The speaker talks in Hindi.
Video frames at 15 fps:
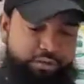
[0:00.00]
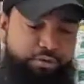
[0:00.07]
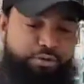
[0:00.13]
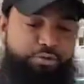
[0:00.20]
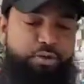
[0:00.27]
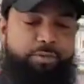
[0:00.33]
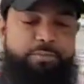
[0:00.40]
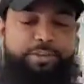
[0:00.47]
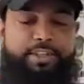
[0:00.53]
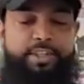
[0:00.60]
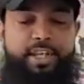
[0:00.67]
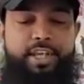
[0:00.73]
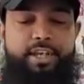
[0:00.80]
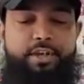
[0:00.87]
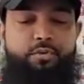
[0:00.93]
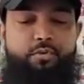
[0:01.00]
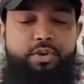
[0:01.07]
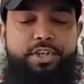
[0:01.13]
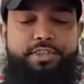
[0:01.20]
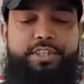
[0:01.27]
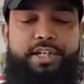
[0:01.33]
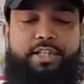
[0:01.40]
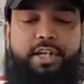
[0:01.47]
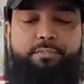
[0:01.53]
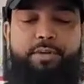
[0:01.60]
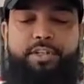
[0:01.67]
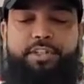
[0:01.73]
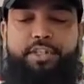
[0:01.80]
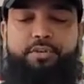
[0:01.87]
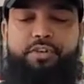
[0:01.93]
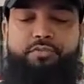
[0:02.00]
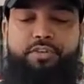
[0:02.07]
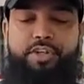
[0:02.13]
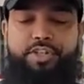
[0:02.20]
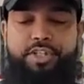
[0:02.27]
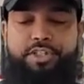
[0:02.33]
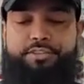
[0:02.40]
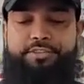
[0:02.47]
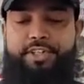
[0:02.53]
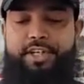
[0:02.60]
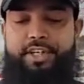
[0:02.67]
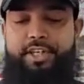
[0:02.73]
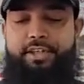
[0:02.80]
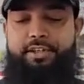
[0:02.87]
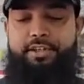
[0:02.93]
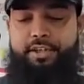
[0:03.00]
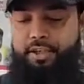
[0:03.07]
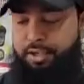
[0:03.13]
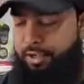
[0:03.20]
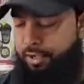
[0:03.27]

हमारी जो स्विंग मशीन है वो किस तरह काम करती है उसका फंक्शन किस तरह है